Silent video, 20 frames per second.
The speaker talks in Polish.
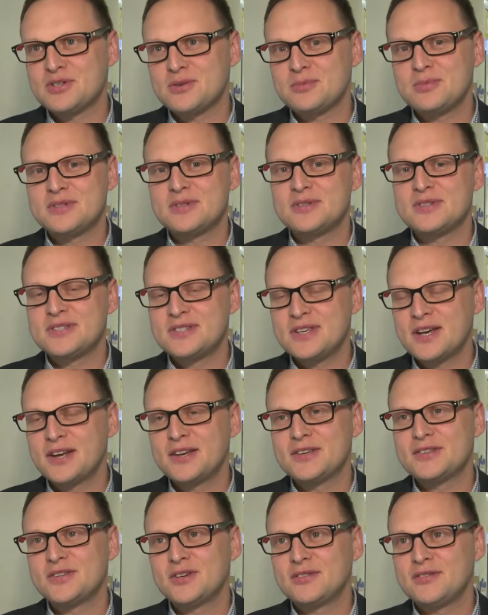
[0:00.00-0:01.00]
żeby
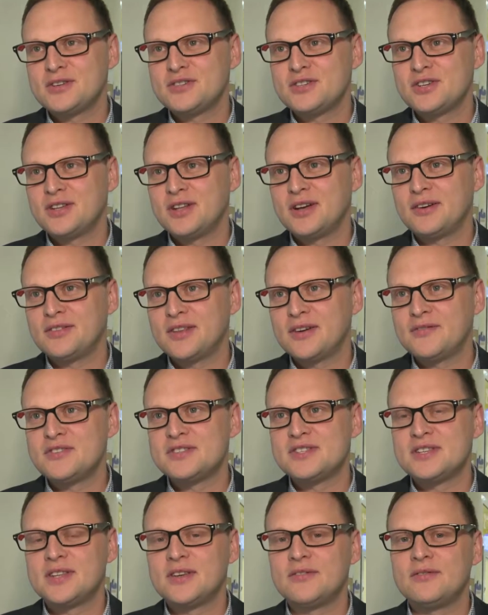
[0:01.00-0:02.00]
zarejestrować się na, na
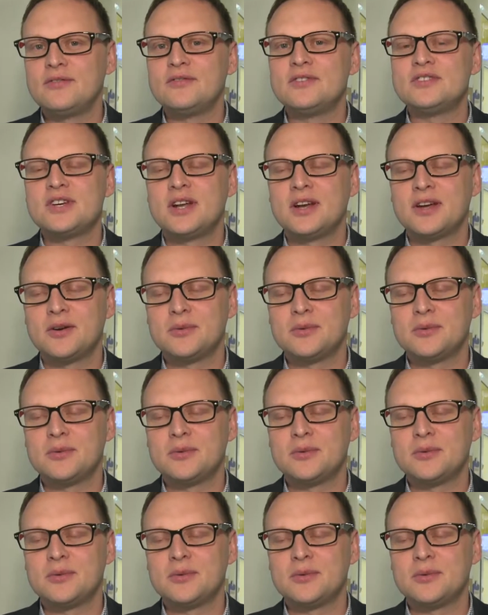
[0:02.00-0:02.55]
wizytę w Wydziale